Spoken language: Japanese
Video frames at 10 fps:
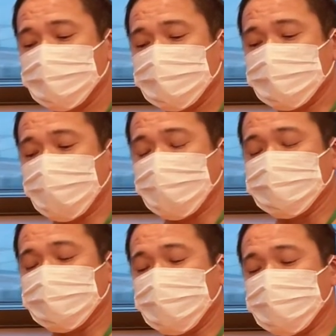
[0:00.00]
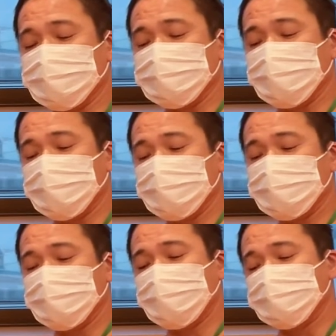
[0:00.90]
タープの張り具合。
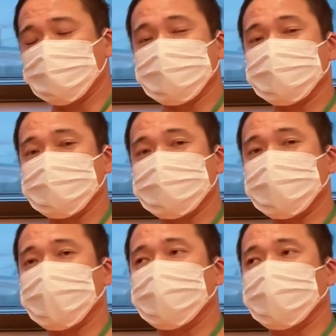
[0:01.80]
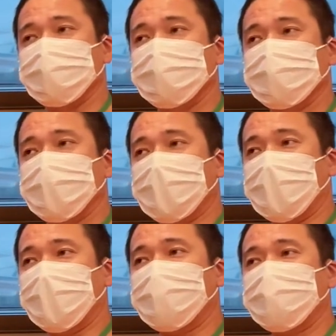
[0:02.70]
いやー難しいね。ただあの、
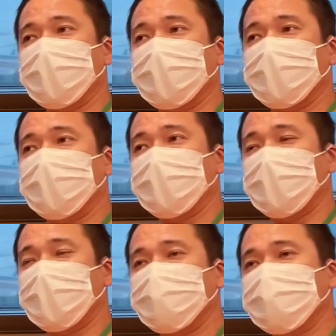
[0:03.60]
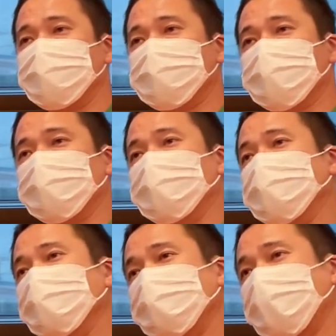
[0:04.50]
雨、雨降った時
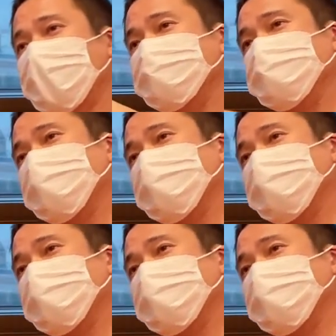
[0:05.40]
にタープ、